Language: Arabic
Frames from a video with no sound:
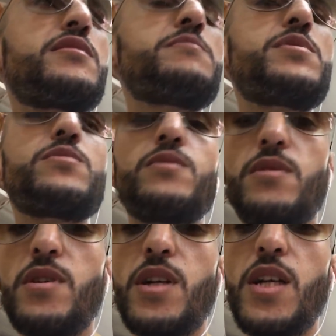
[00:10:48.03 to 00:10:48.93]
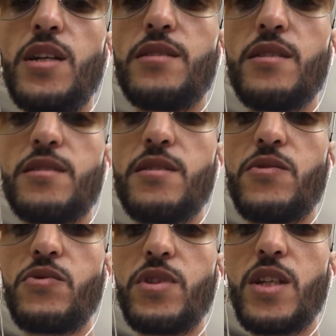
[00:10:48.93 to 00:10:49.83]
سميتو يعني حتى
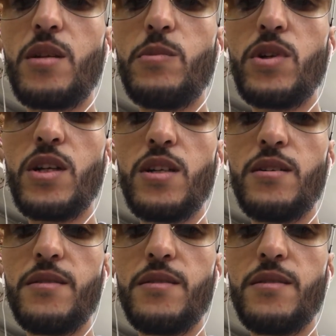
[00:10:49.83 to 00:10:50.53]
تفوت ديك المهله